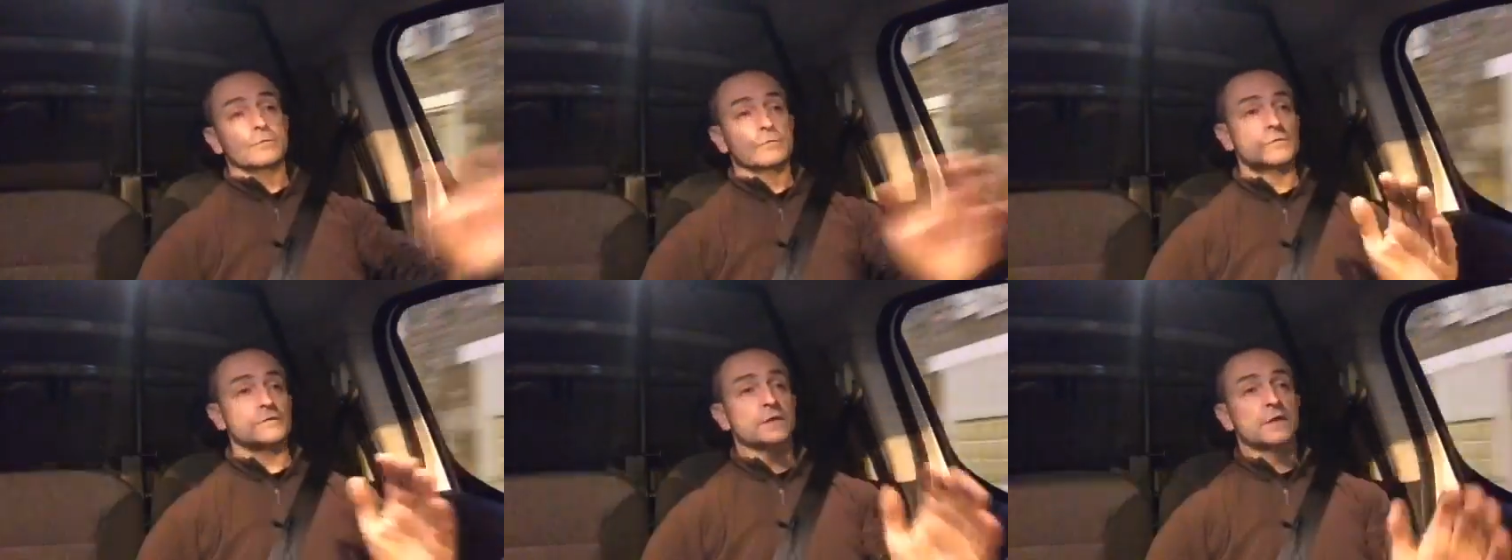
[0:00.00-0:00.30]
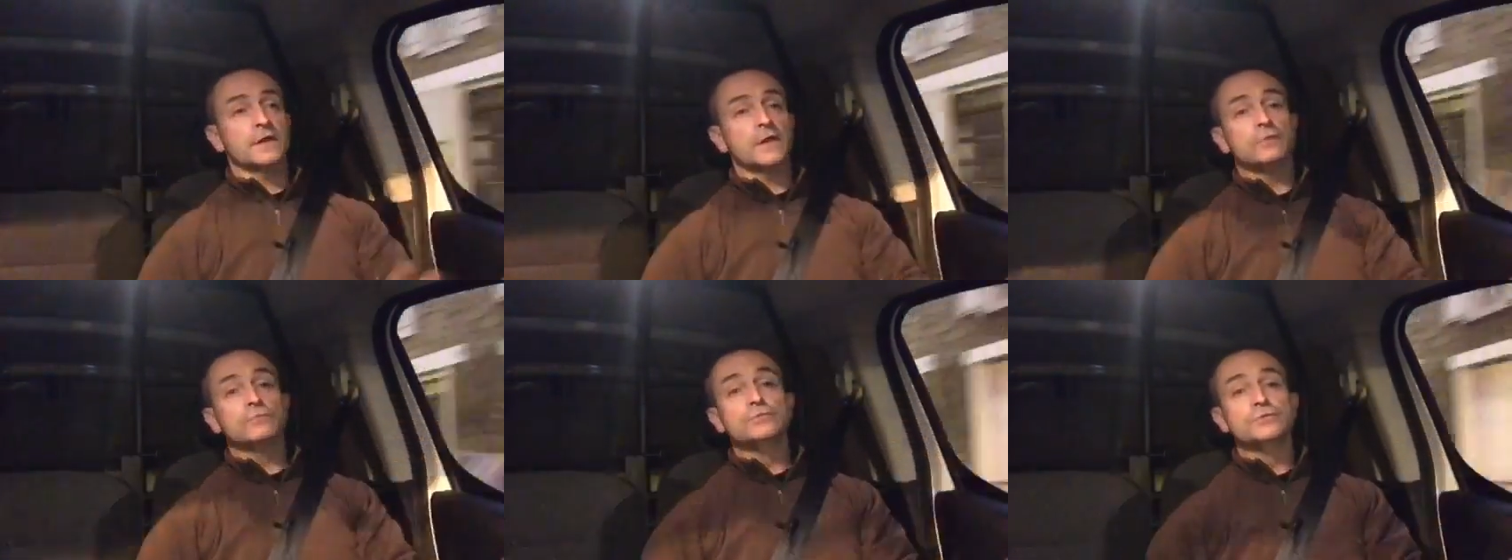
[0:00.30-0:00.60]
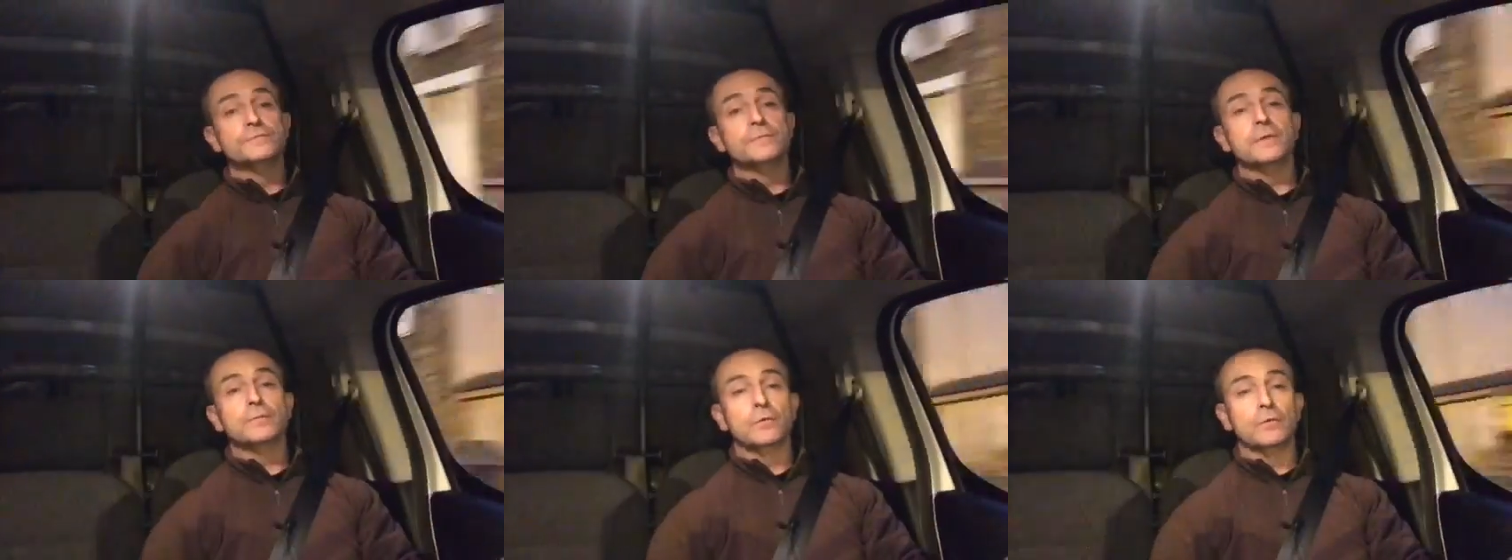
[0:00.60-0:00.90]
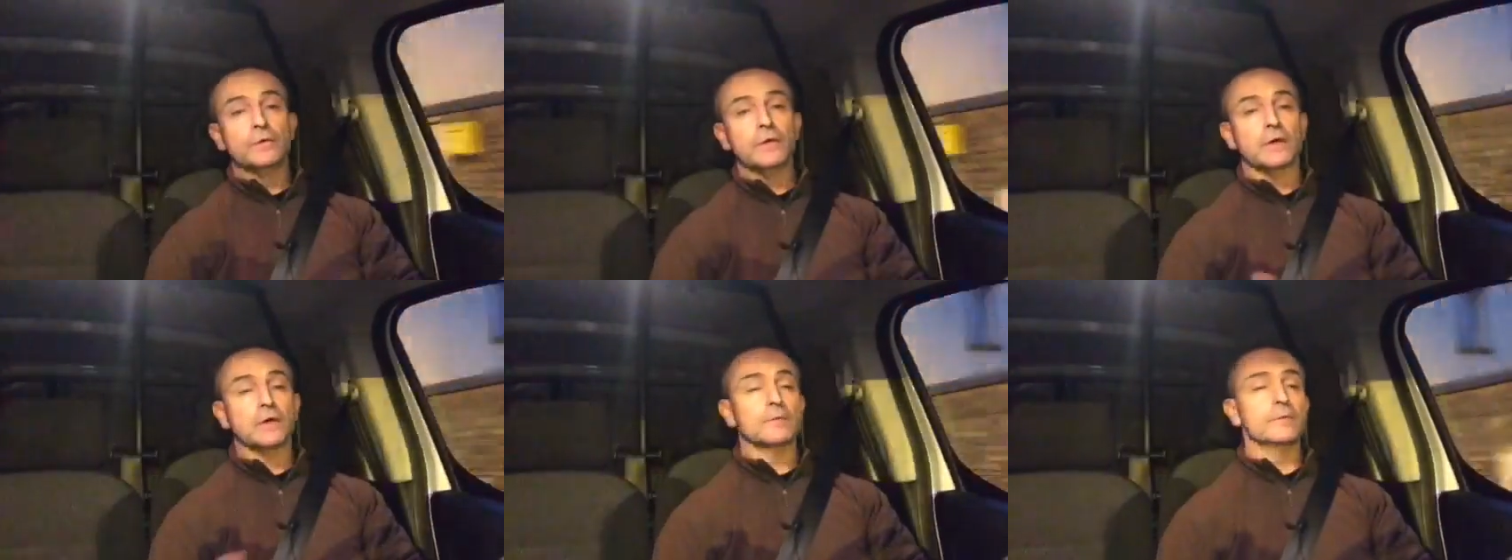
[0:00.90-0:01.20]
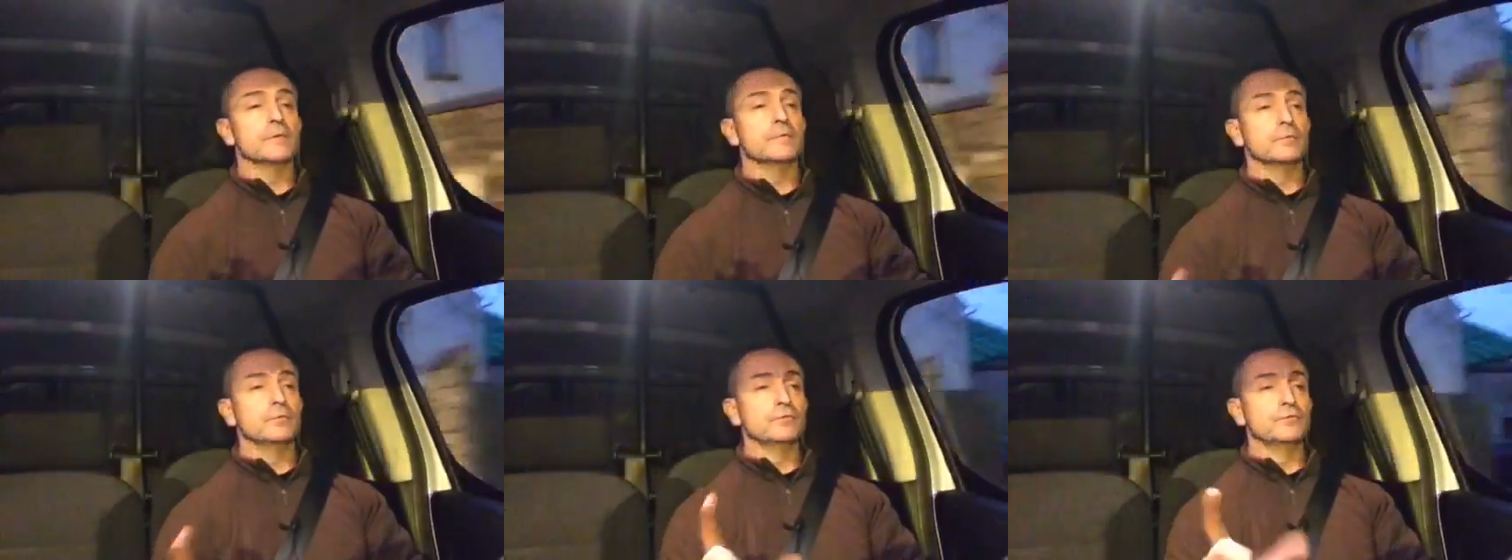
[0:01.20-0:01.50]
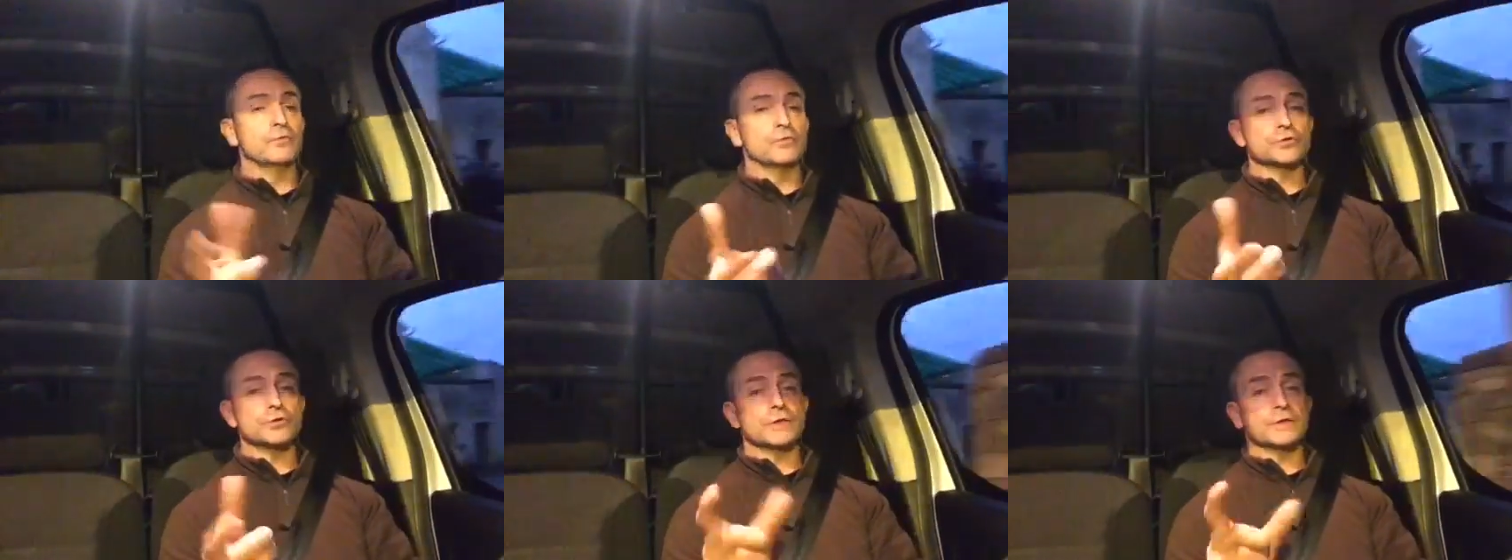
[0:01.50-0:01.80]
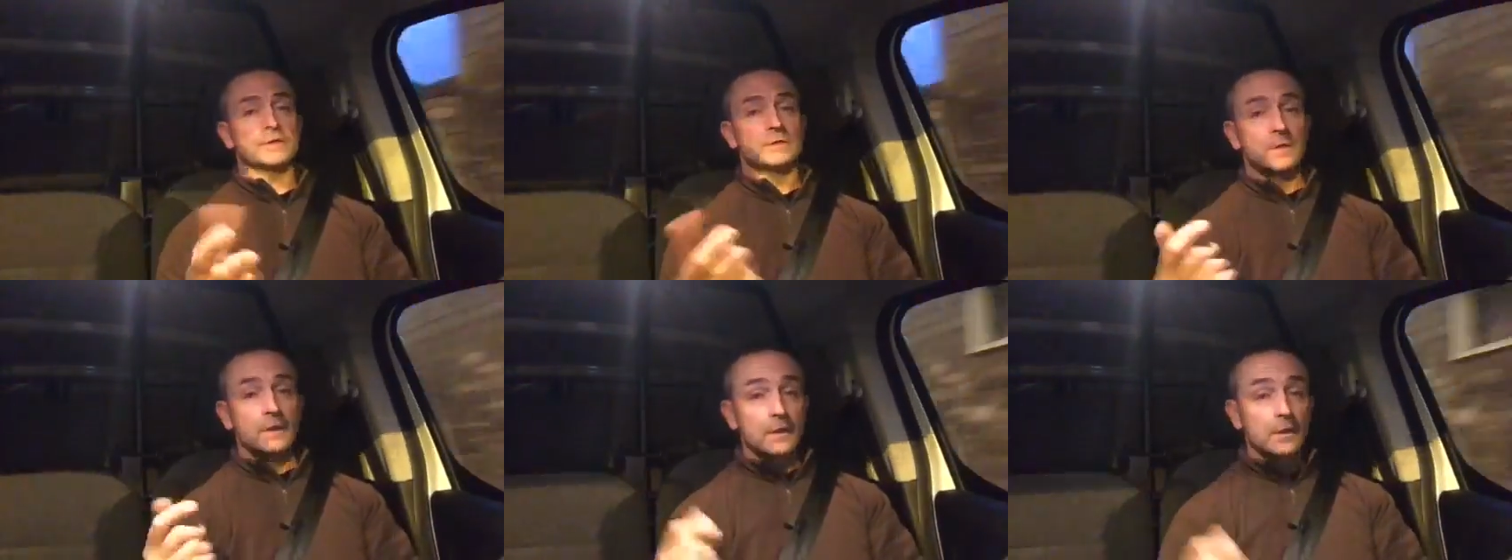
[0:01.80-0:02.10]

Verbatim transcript: de 5 à 12 000, bon il y a quand même une fourchette.